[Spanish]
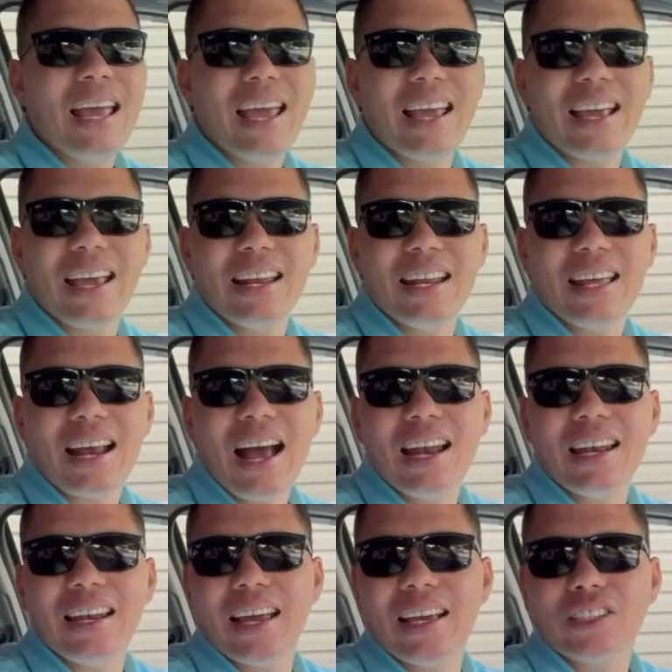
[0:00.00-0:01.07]
En
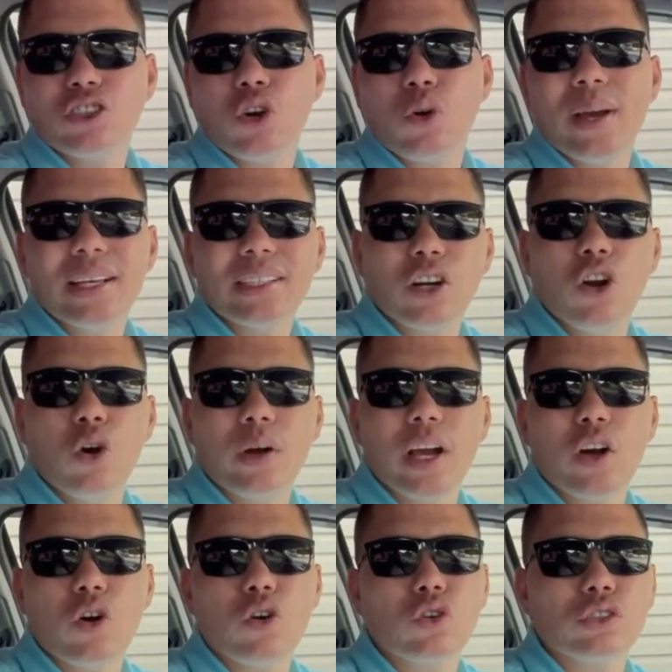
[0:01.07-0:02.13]
general, esto es lo que
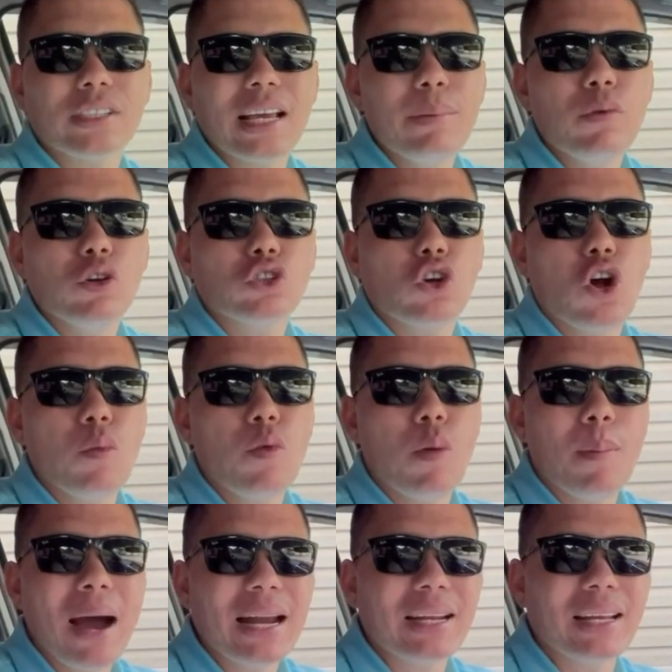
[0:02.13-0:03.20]
conocemos como
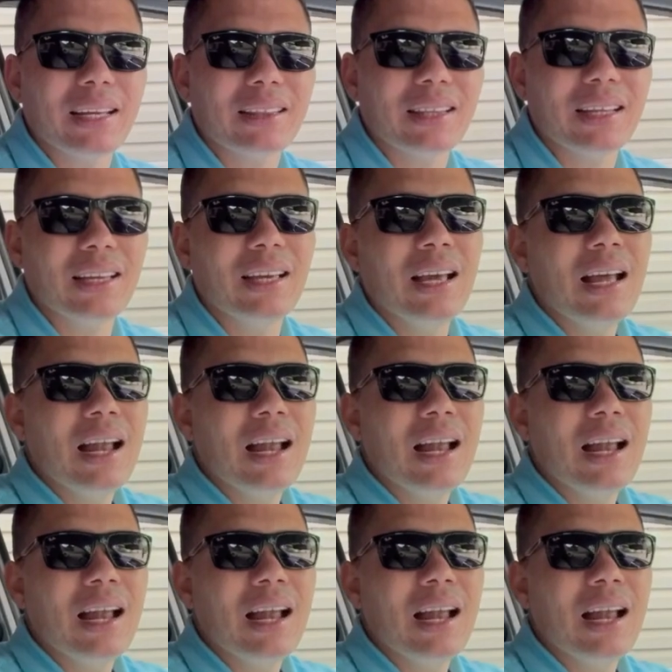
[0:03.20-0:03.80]
marketing.